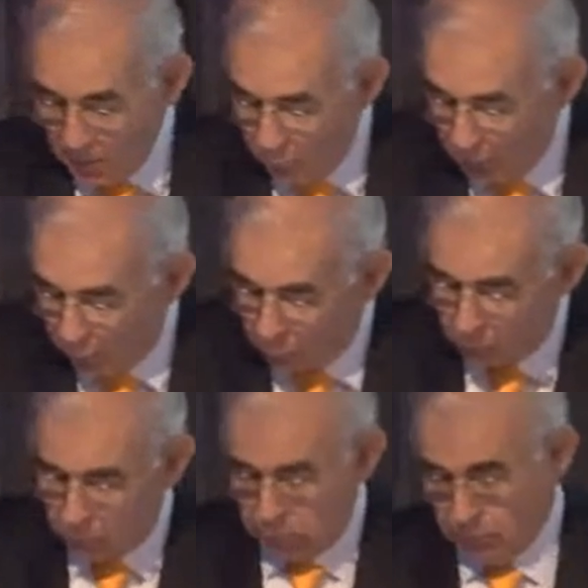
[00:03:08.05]
Bueno,
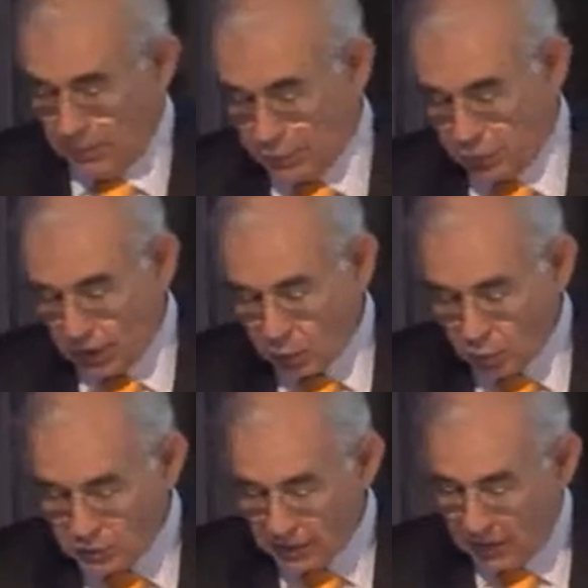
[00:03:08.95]
entre otras
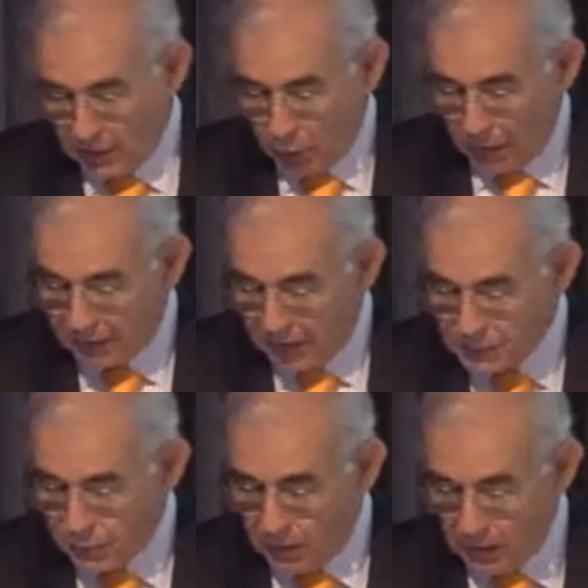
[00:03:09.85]
cosas, en los
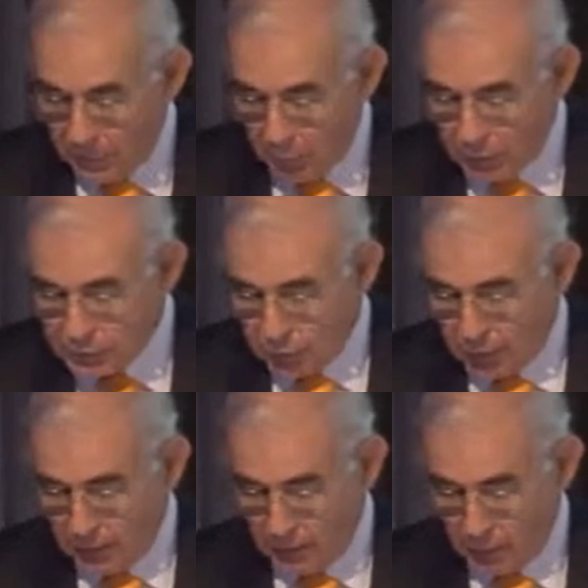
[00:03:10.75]
atrasos en las
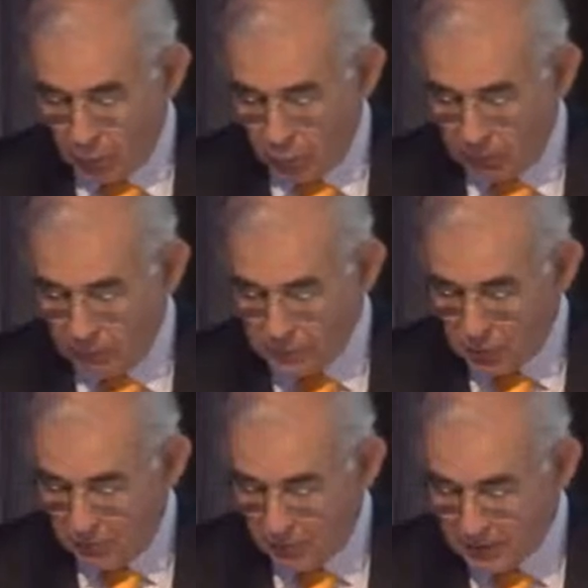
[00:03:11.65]
aprobaciones, los
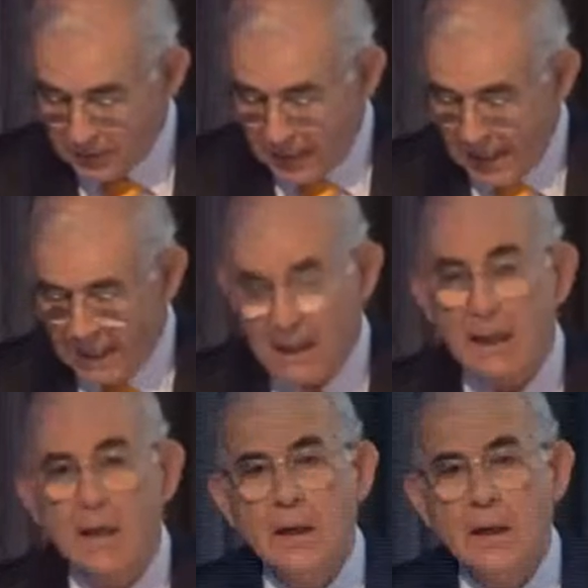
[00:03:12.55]
permisos ambientales